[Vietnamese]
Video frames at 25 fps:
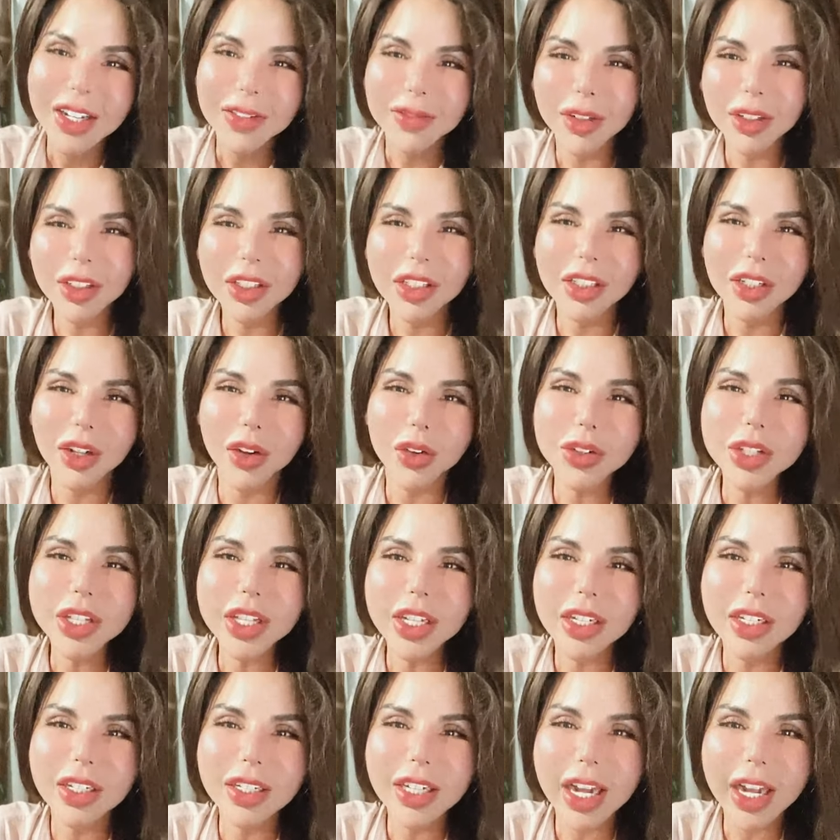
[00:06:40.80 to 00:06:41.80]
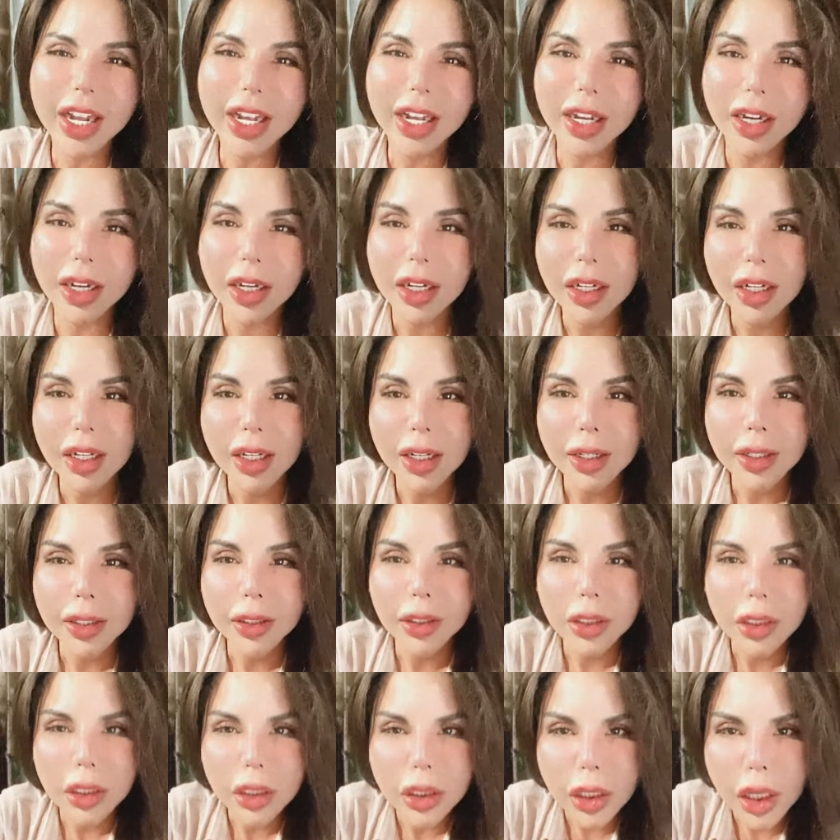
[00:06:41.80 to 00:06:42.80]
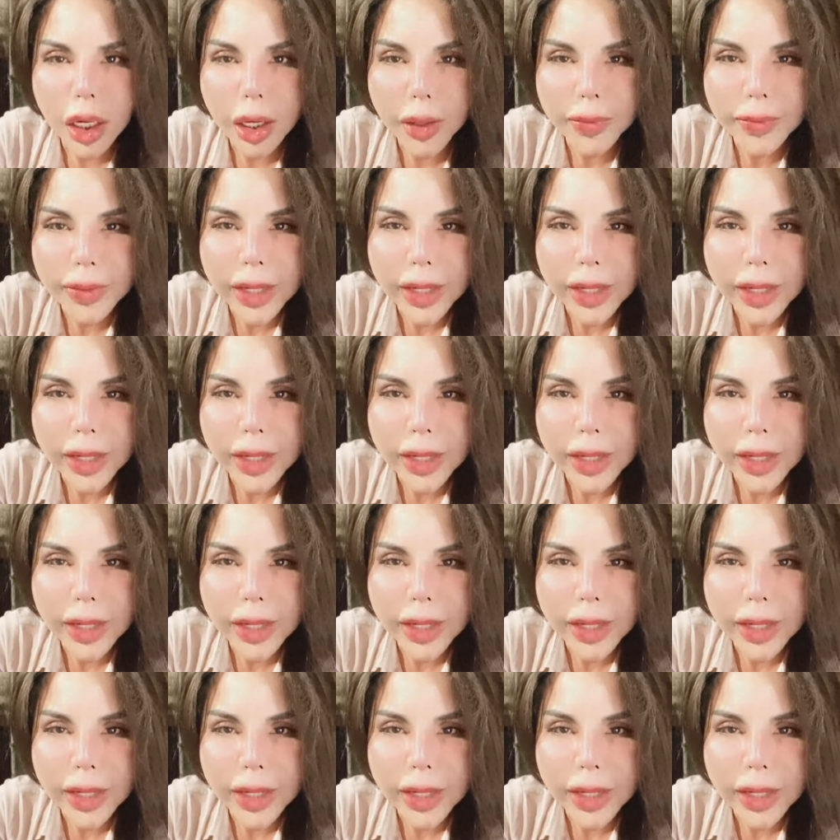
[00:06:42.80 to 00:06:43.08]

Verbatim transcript: mọi người ngủ chưa nè hôm